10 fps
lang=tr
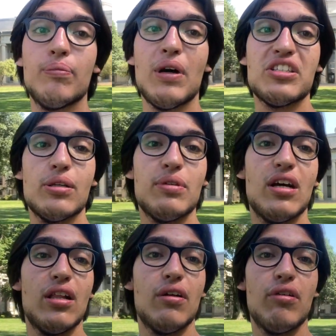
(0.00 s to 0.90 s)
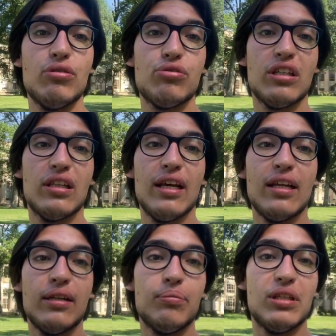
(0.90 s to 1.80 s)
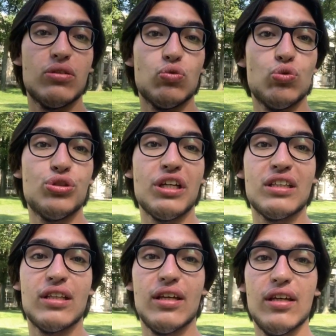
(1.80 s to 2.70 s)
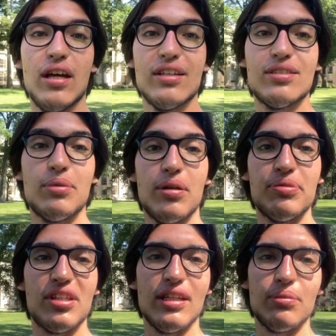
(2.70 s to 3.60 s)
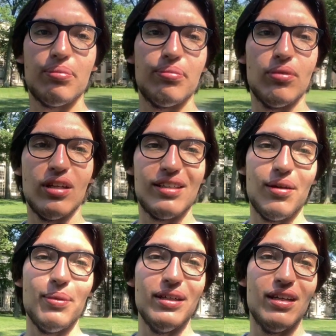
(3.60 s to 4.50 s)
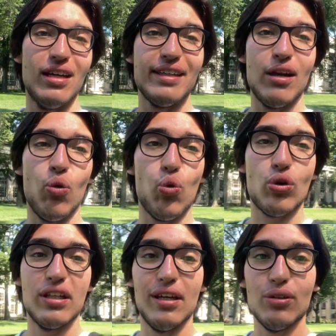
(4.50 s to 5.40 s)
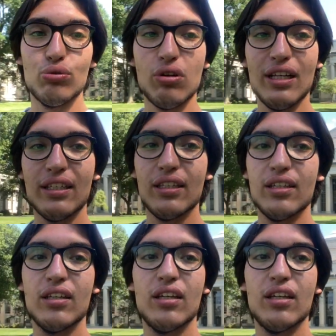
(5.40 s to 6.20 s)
başka binalar var şu şekilde yani bir U şeklinde. Aslında bir hapishane gibi ama yani o kadar güzel ki.